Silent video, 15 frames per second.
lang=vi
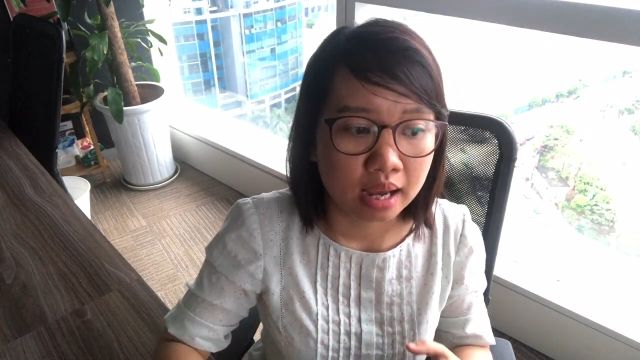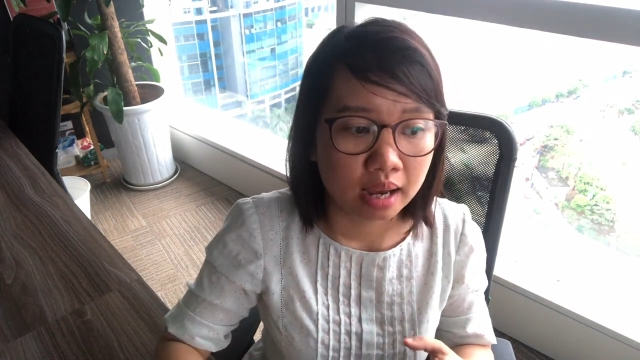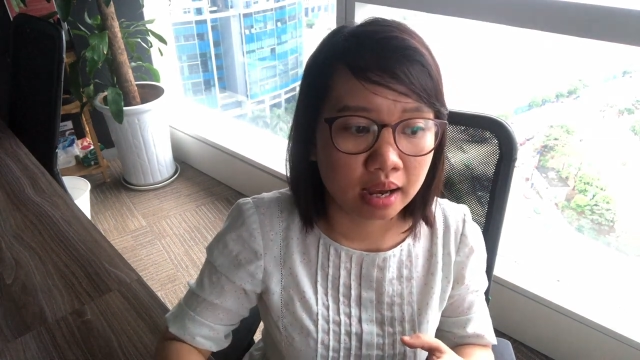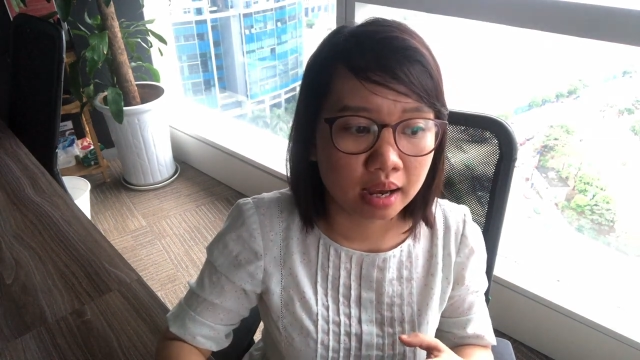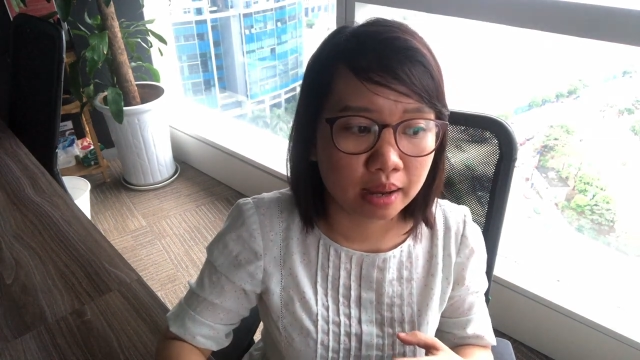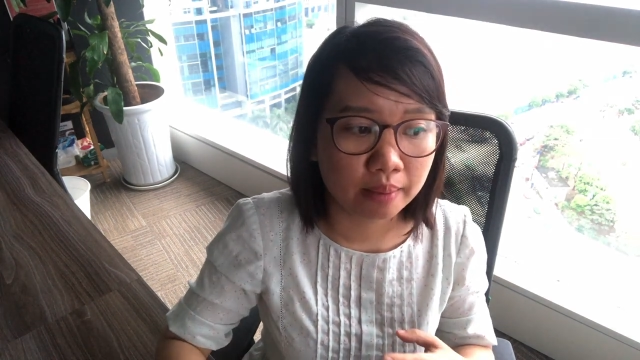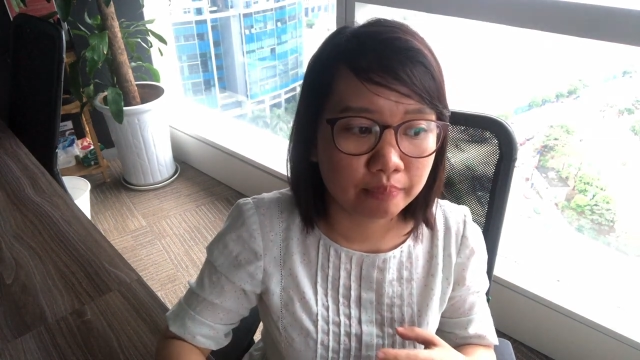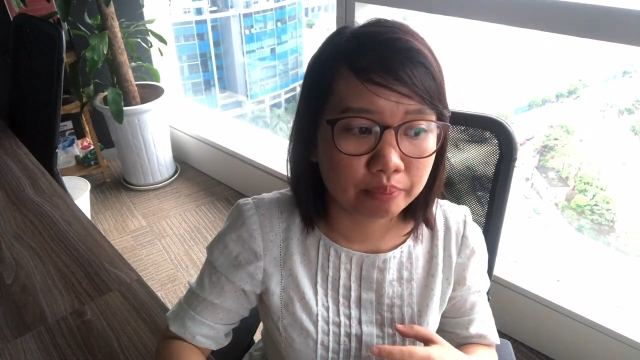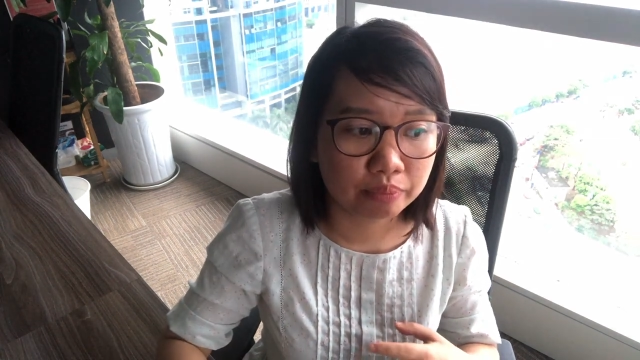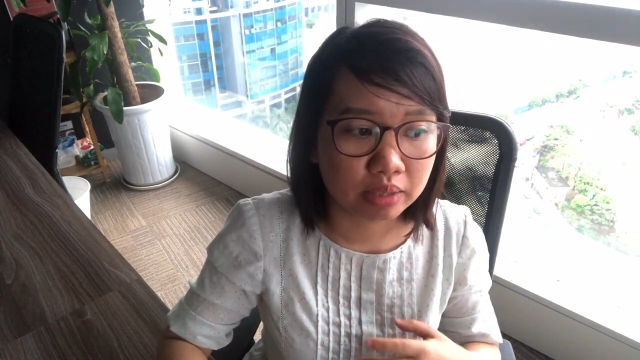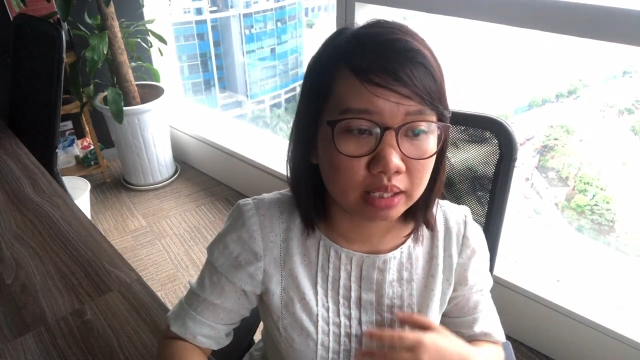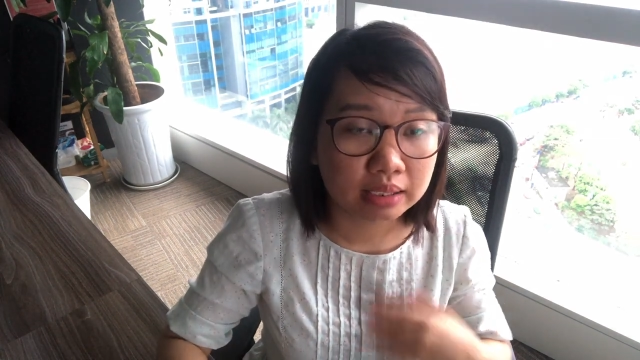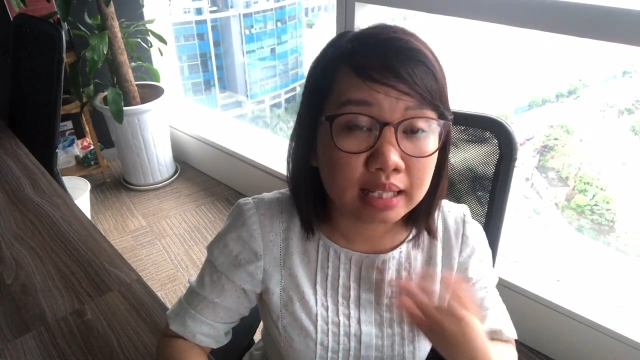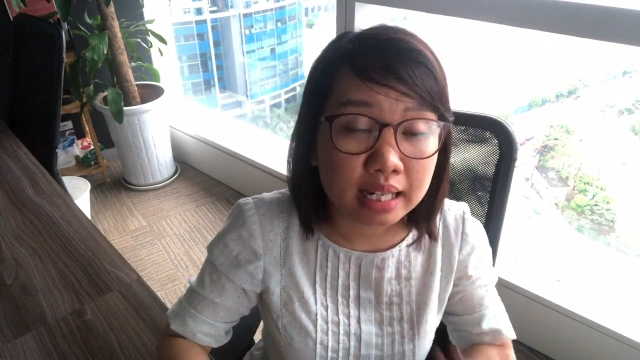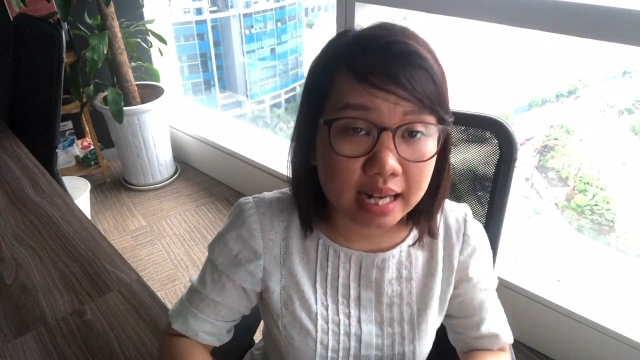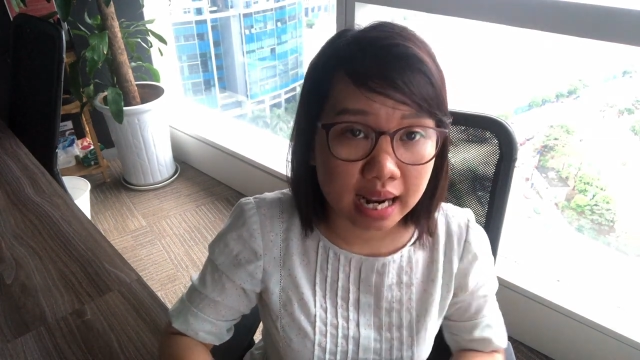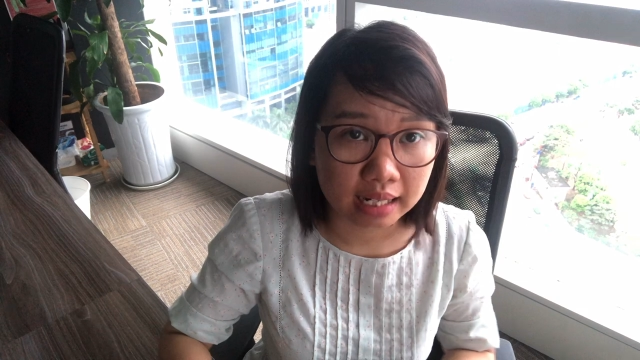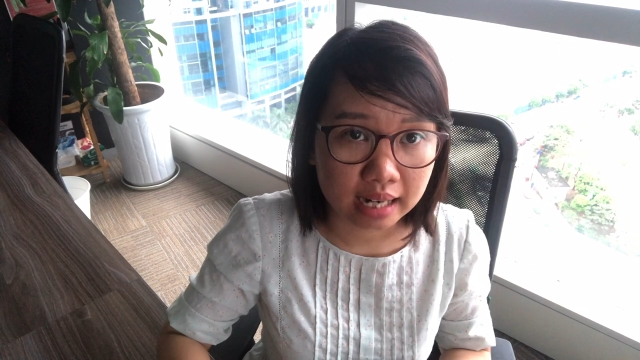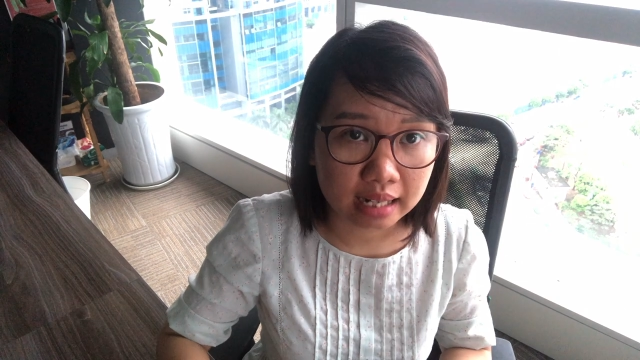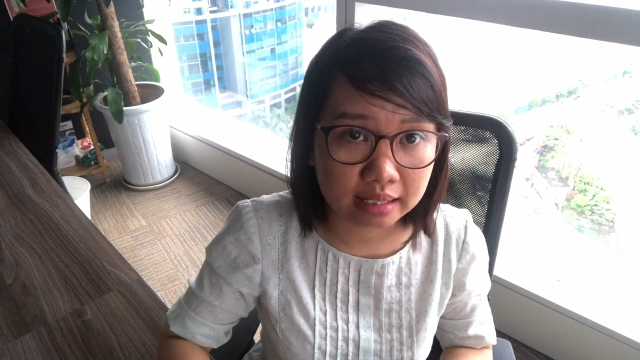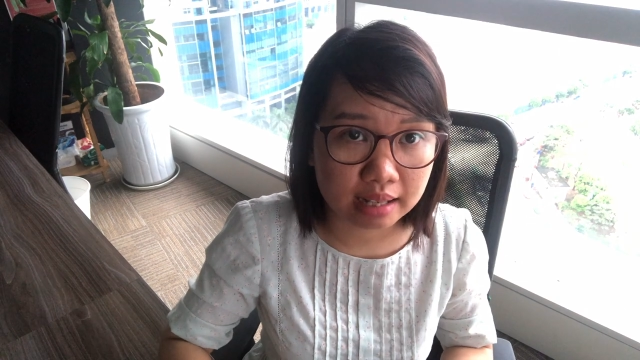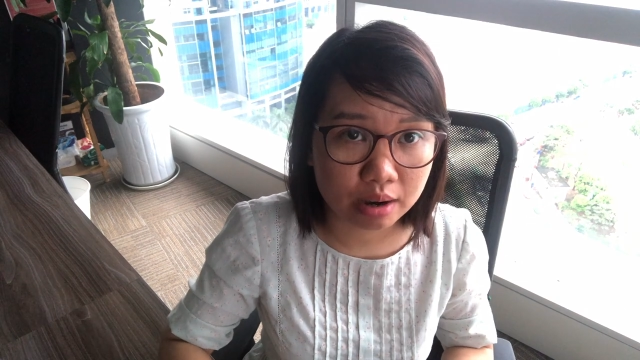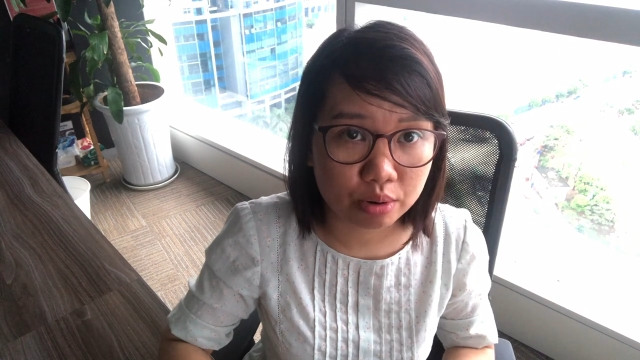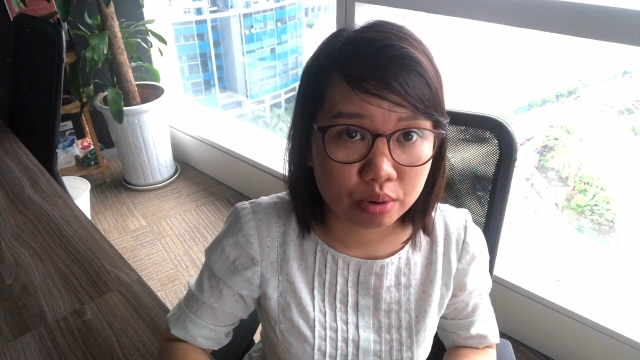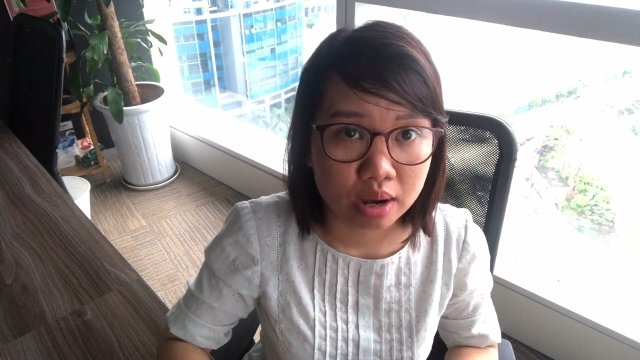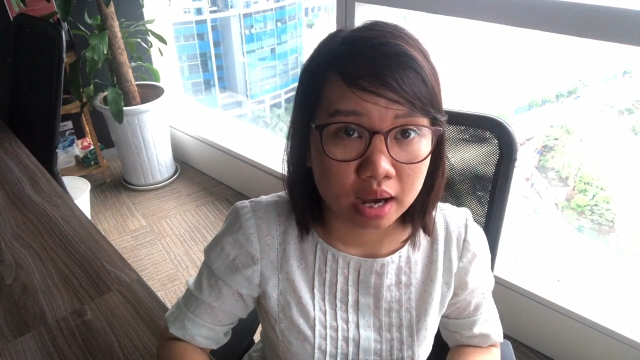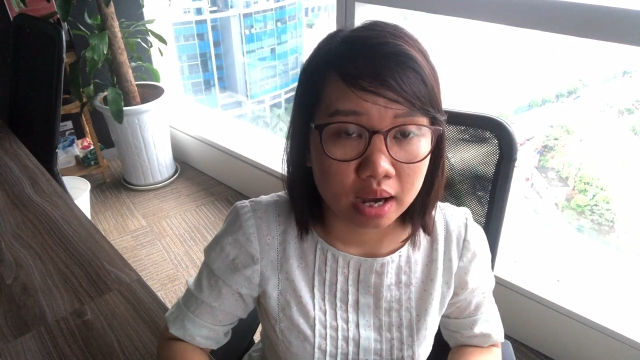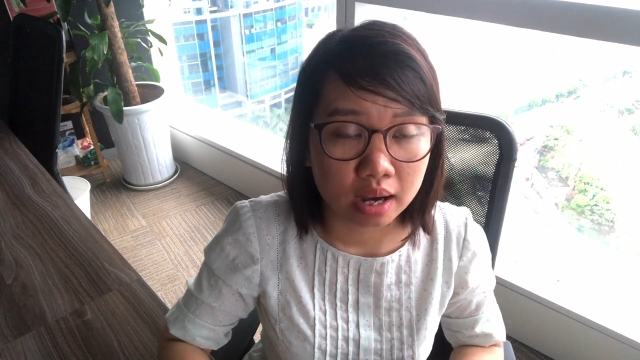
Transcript: uh, diễn đạt khác nhau.